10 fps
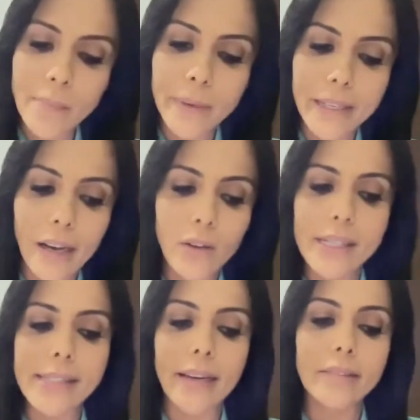aplicaron
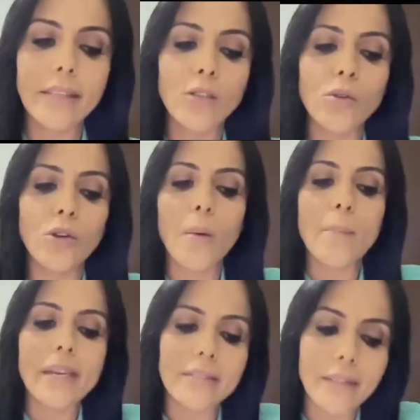ese artículo
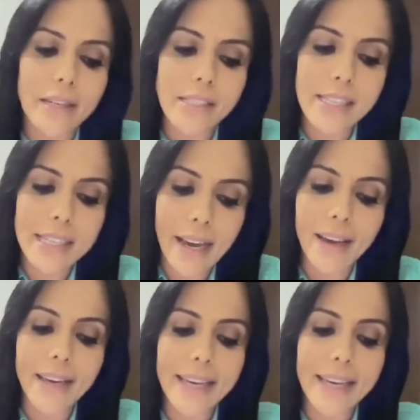mientras ya